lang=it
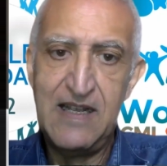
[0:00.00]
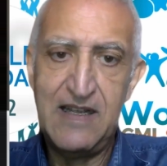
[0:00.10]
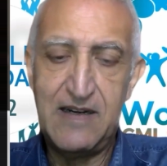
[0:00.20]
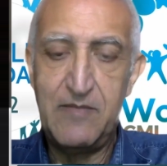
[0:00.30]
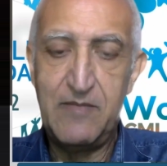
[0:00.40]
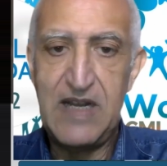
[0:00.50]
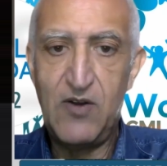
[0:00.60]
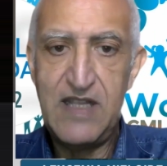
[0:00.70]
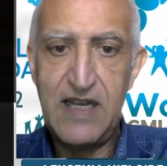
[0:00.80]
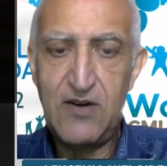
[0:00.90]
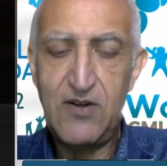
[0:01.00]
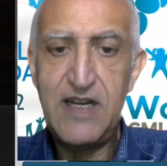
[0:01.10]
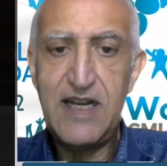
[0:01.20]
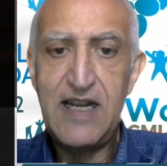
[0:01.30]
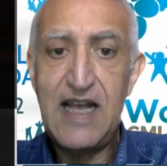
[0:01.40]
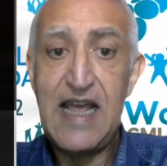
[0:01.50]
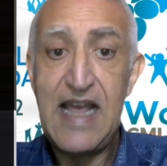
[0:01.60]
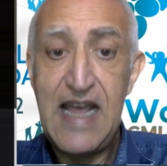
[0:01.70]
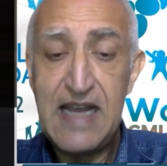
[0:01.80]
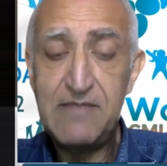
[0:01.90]
eh, mieloide cronica
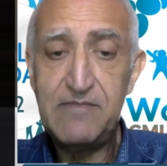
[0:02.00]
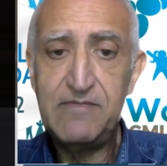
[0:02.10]
e